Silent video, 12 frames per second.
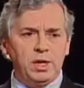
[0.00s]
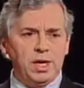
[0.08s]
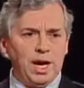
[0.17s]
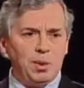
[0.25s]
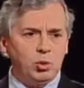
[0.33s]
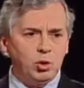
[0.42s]

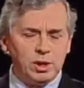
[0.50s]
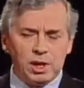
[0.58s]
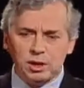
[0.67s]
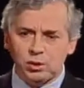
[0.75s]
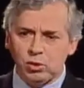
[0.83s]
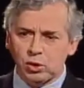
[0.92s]
llegamos a
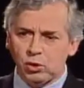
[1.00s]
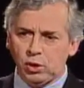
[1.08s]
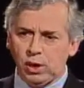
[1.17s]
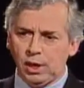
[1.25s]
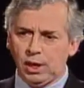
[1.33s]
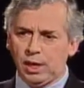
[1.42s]
las
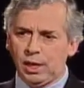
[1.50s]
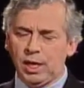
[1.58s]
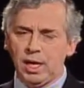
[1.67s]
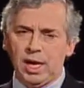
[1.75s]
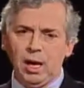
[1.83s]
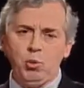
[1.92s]
situaciones en que
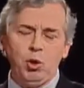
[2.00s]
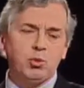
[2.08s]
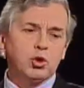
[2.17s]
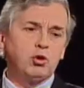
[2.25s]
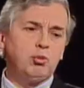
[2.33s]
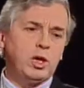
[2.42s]
llegamos y
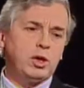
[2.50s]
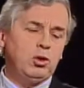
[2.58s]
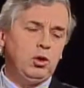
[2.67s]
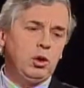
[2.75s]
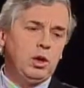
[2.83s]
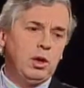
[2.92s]
por
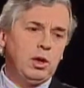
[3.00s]
supuesto